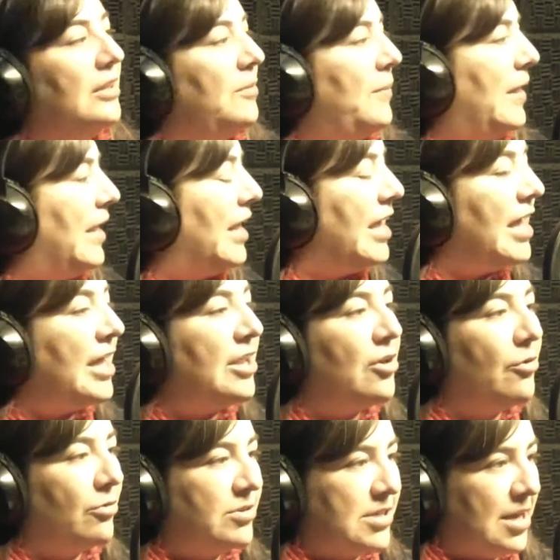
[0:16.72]
de pelea
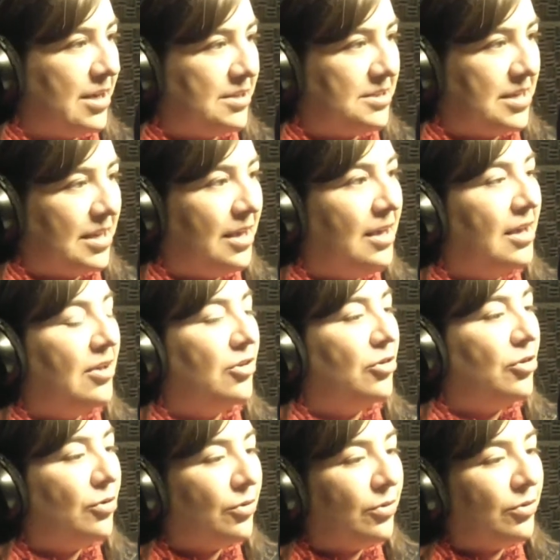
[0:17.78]
ni cosas así.
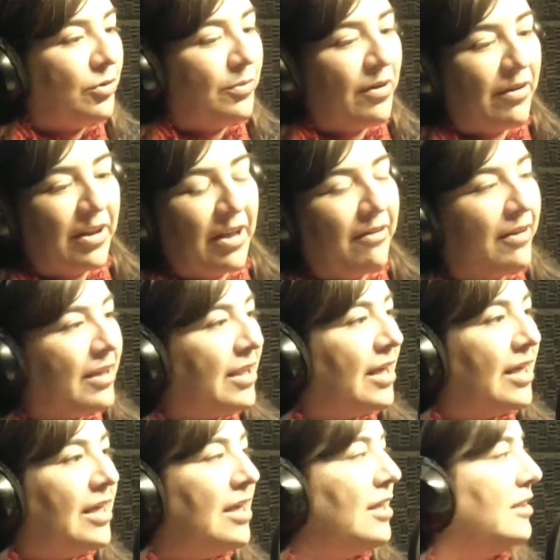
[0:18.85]
Yo no me van a ver
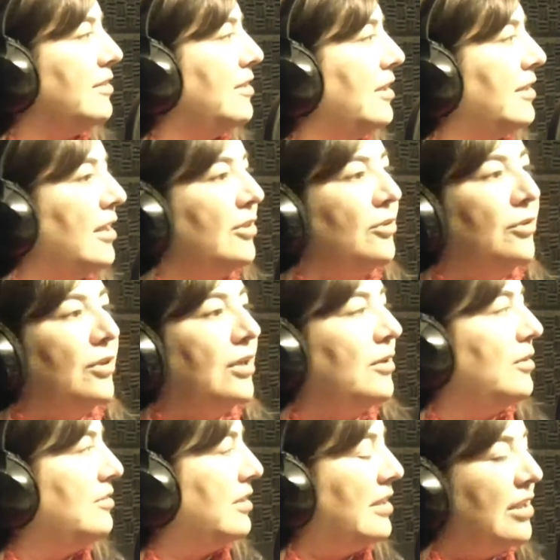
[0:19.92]
ahí tratando
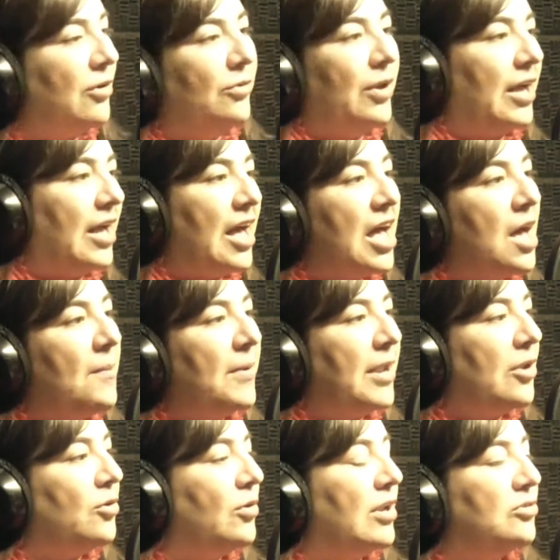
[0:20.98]
de salir en una
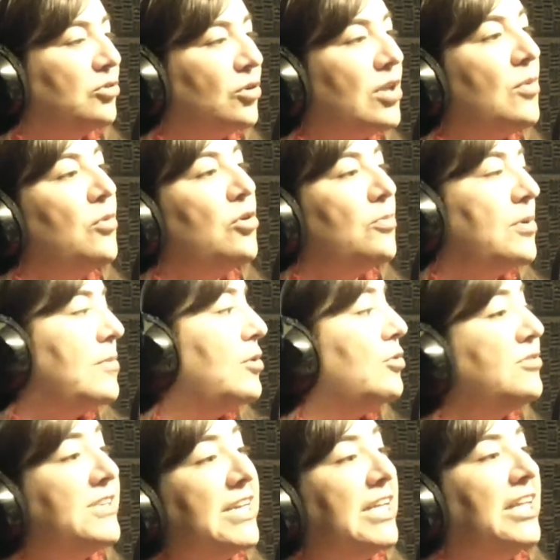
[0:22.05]
cámara, no, la Sonia Muñoz primero
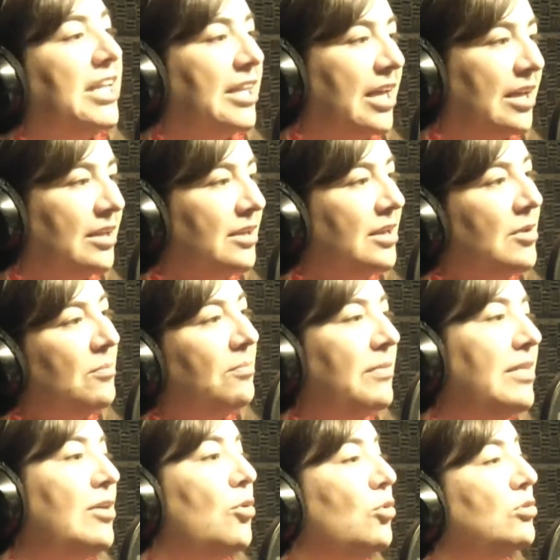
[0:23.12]
es chiquitita.
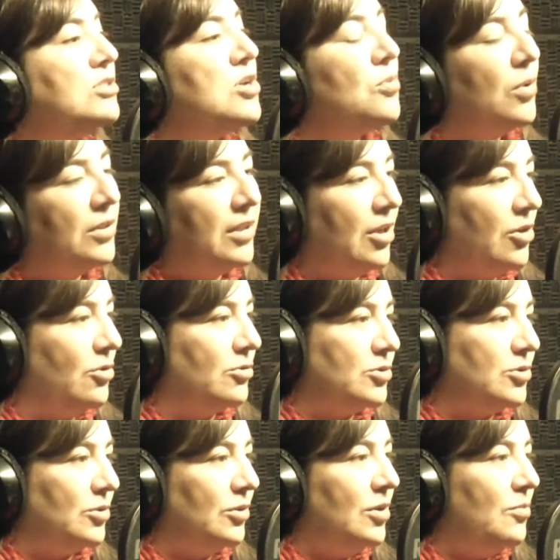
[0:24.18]
Mide
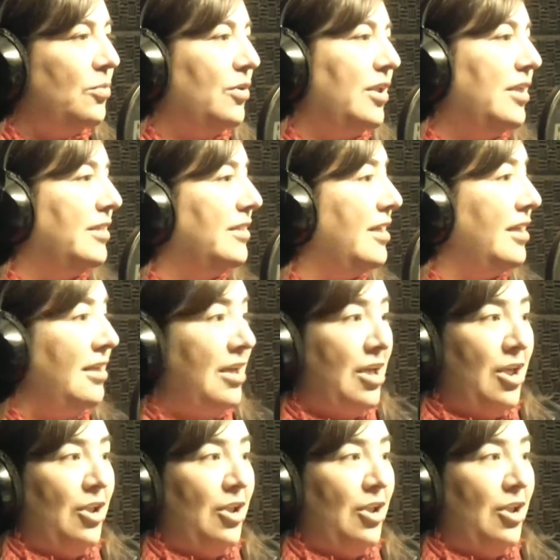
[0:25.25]
1,58, por ende